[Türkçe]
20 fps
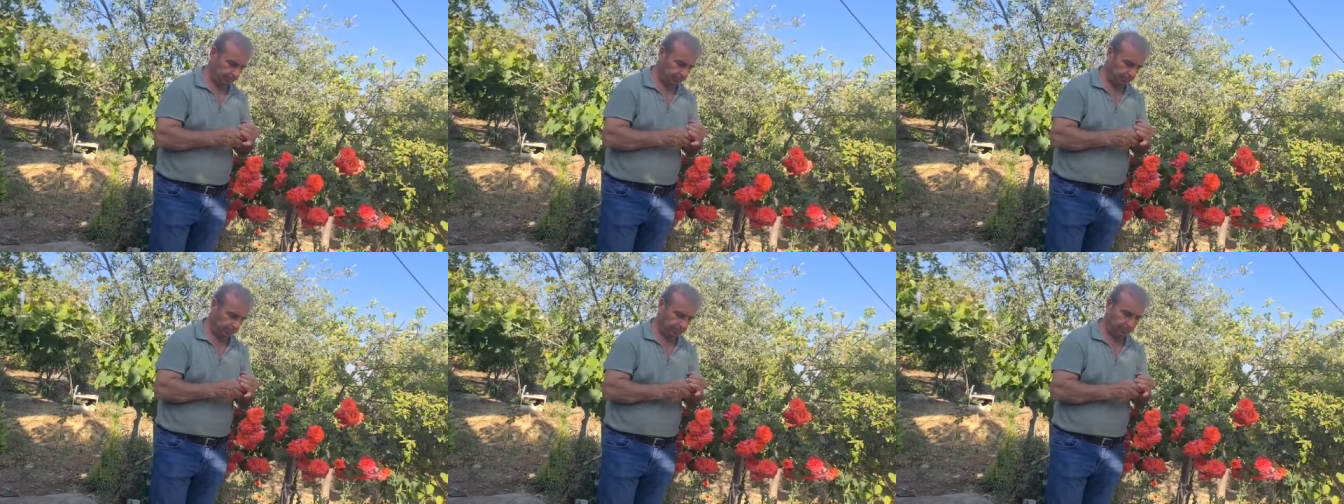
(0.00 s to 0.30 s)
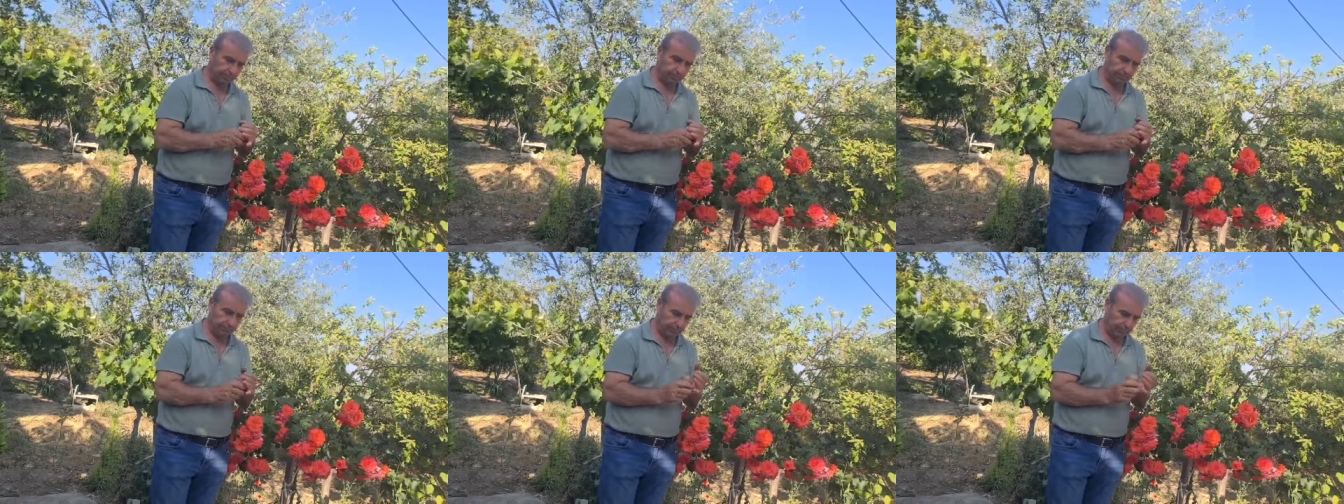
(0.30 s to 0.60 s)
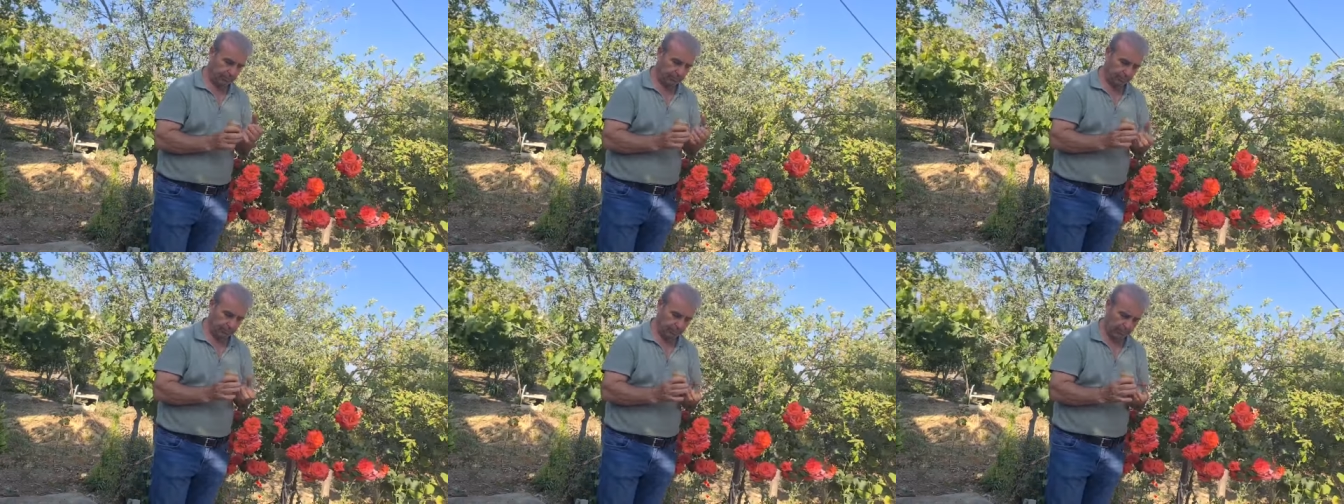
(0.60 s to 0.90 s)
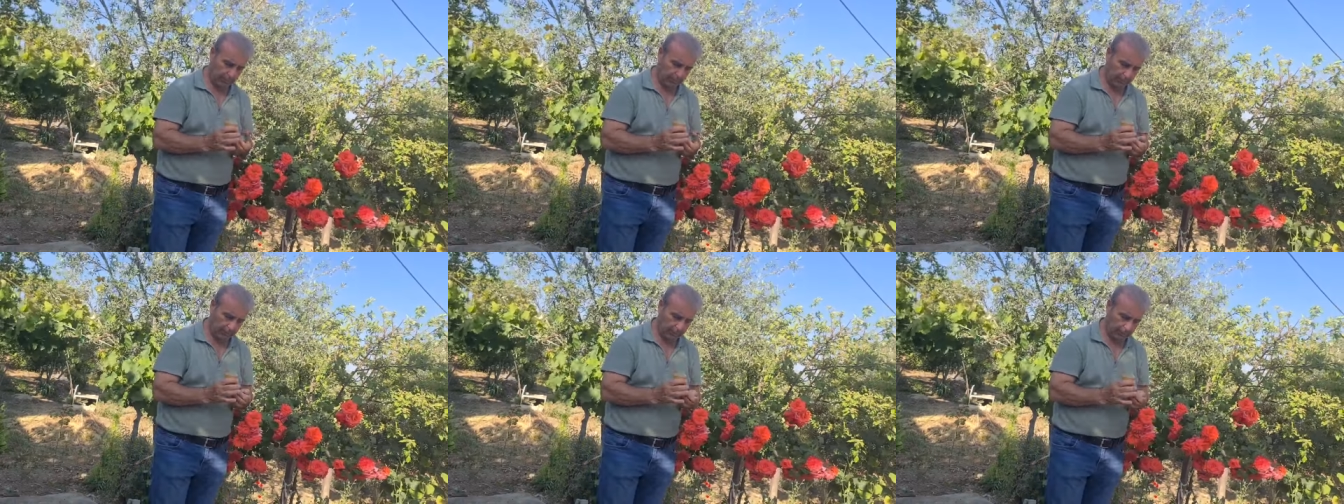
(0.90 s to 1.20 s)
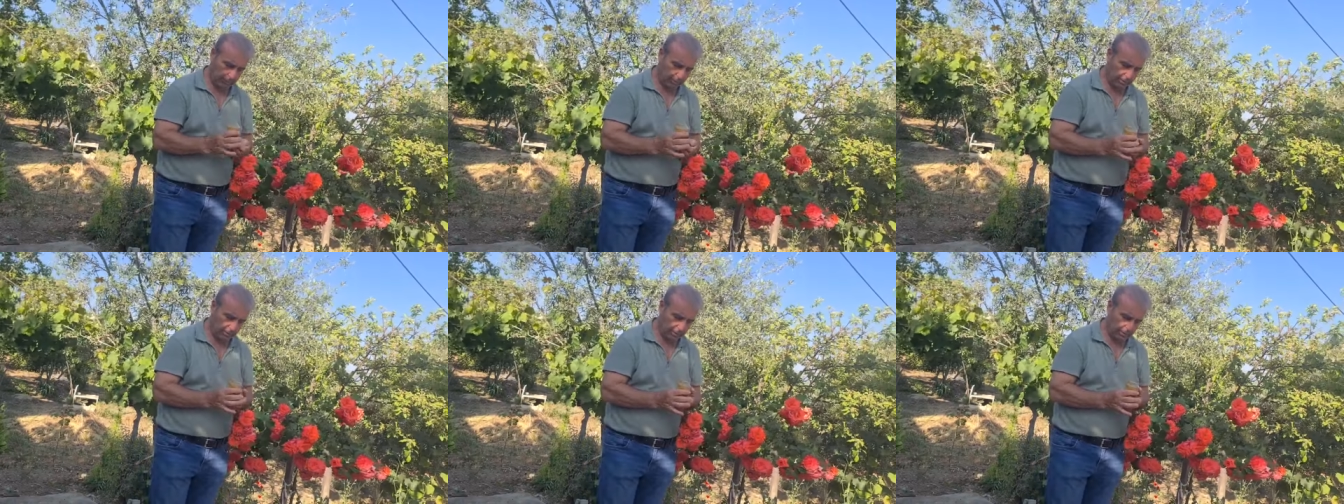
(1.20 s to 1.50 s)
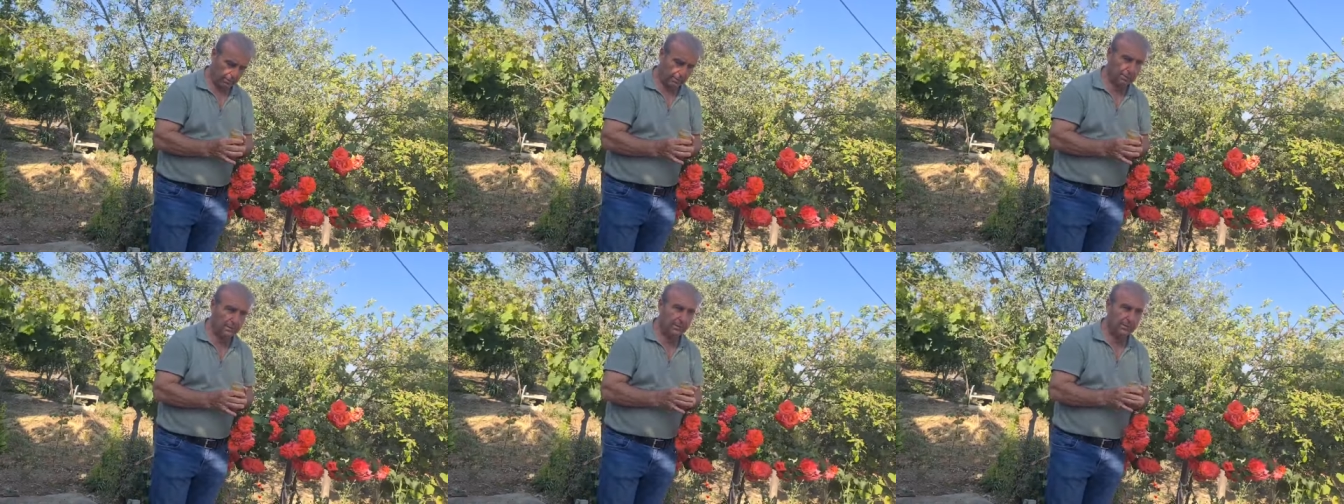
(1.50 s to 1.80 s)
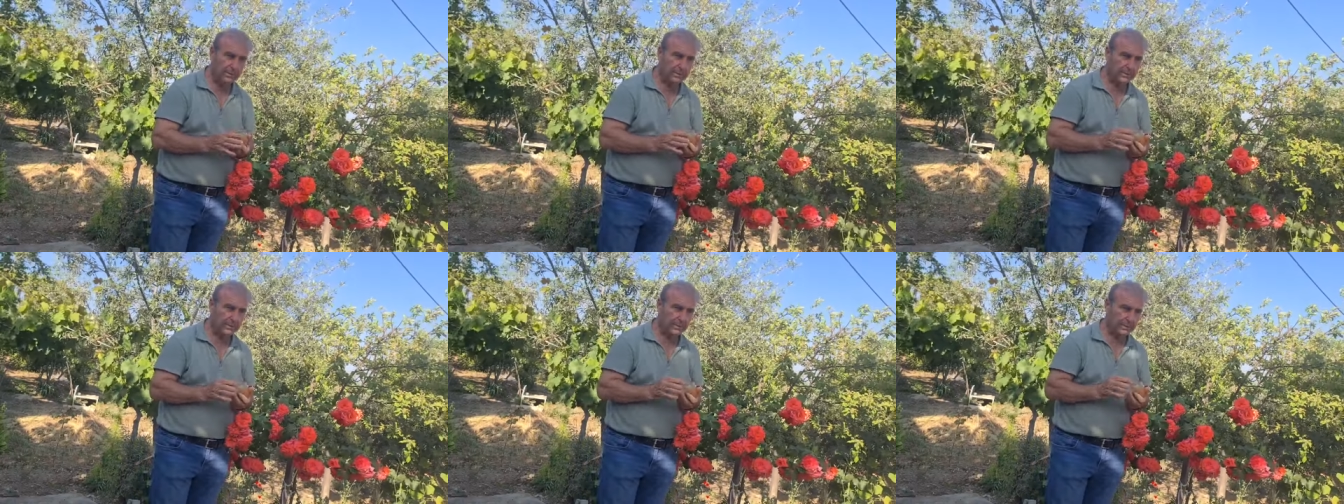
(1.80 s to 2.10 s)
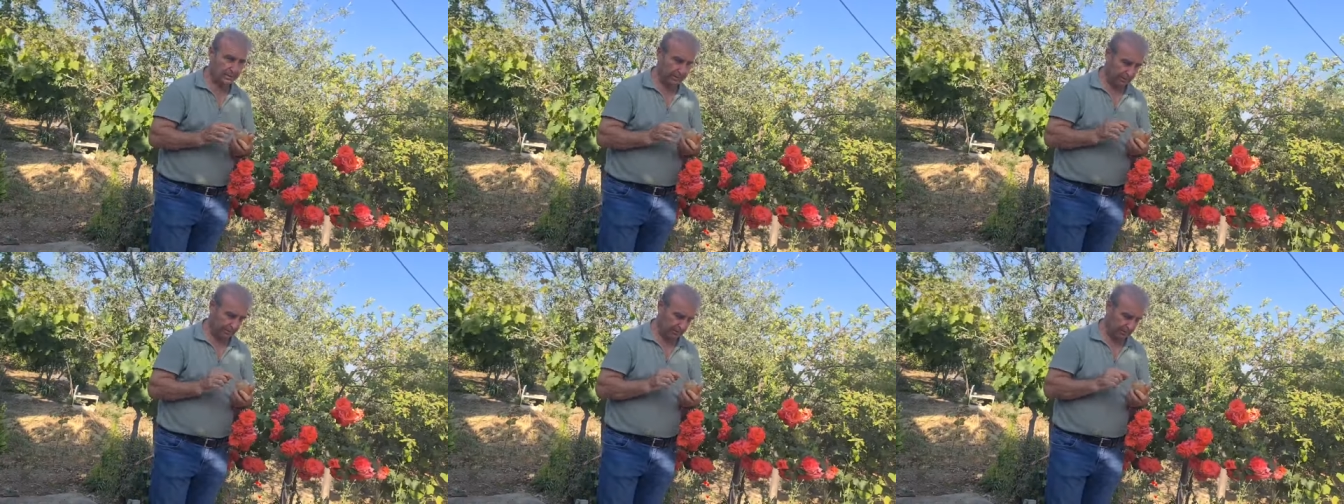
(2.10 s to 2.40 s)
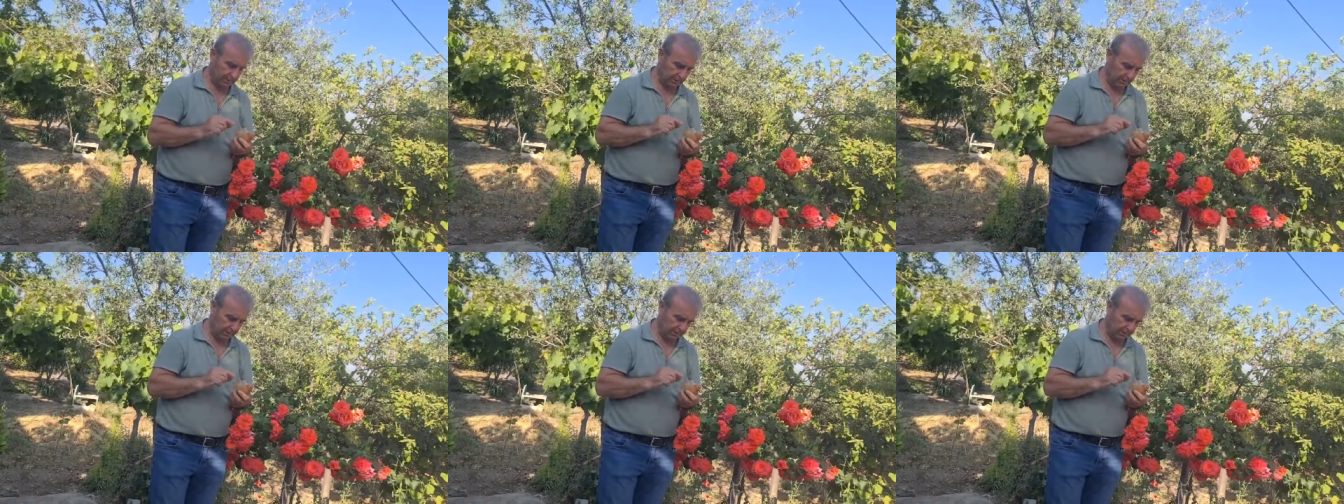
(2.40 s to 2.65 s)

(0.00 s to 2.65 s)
Aynı zamanda kudret narı yüksek potasyum